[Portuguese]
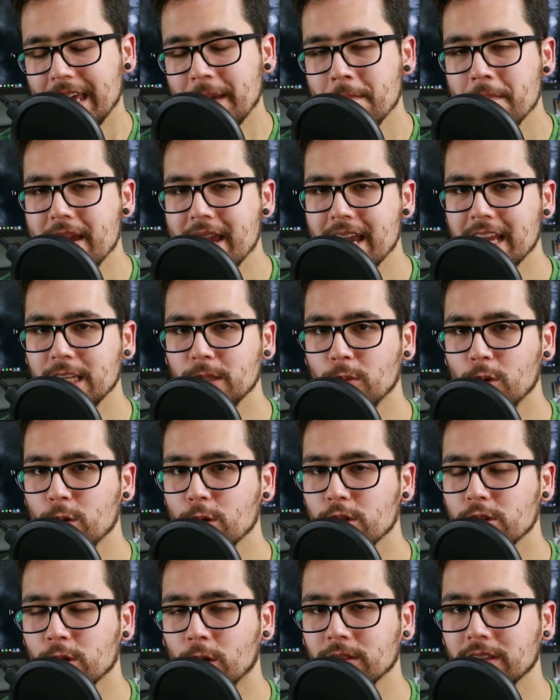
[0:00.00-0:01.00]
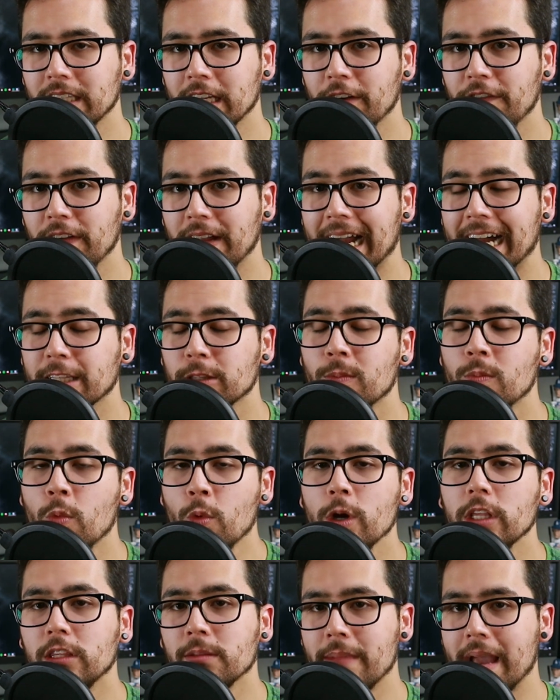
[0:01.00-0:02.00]
E mesmo o som tendo ficado
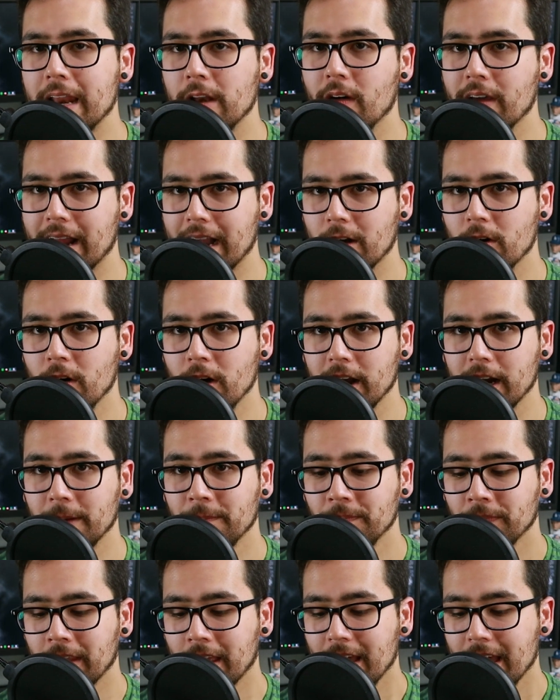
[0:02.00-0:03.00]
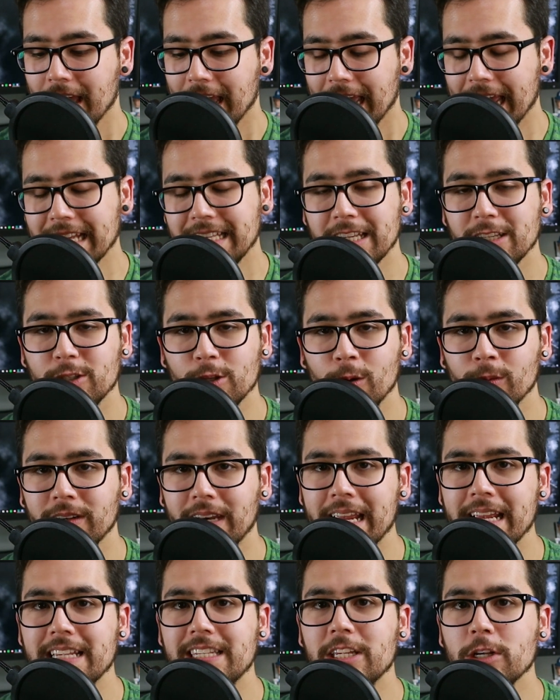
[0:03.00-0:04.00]
muito melhor agora, esse som
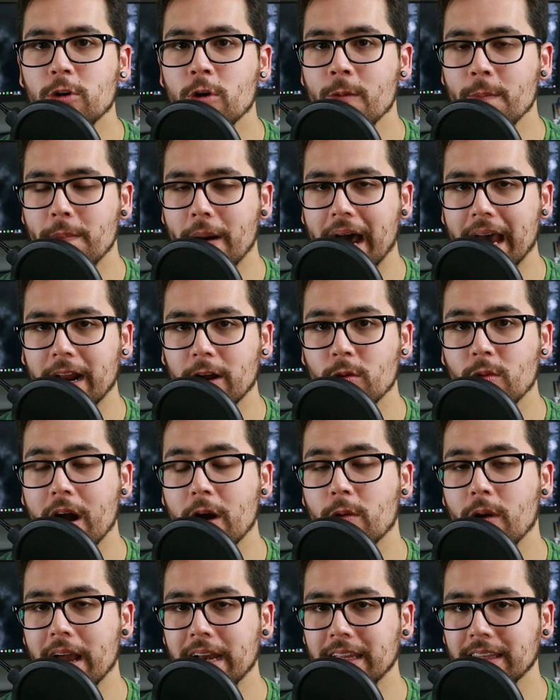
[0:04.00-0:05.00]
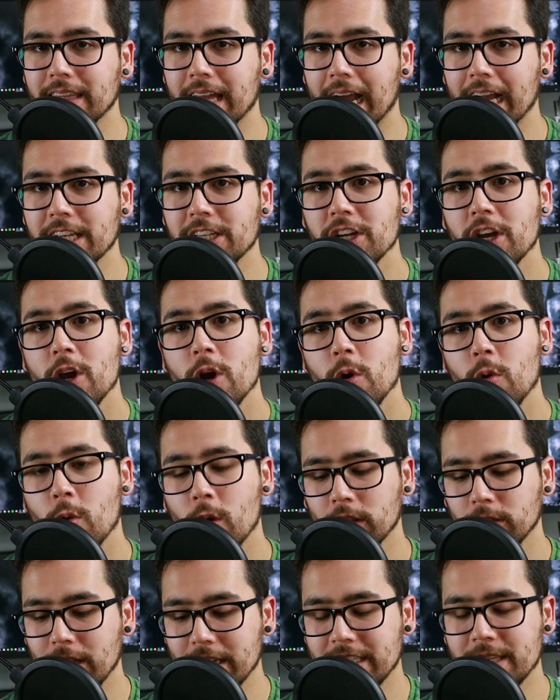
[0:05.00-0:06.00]
nem se compara com a qualidade
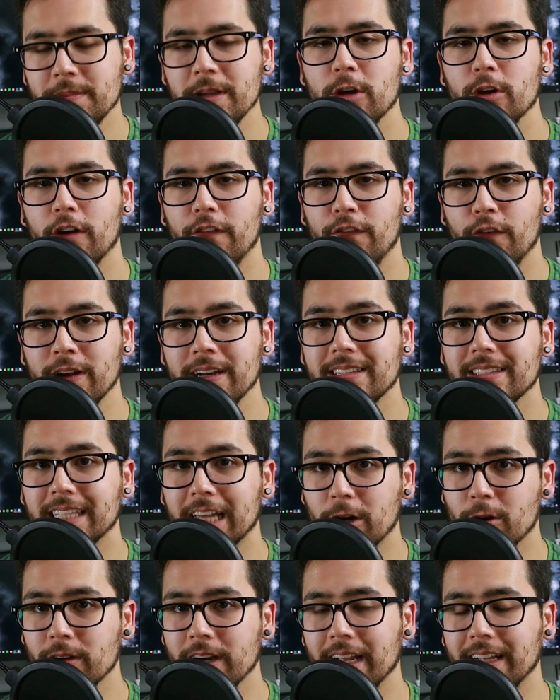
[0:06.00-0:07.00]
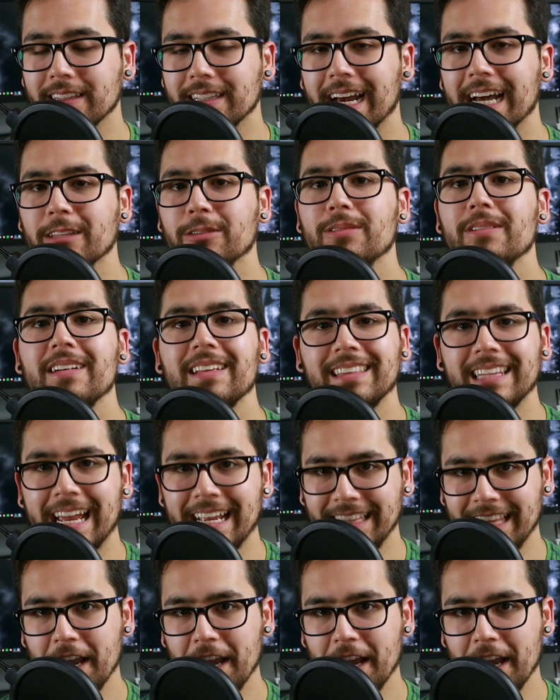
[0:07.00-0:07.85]
quando esse microfone está conectado na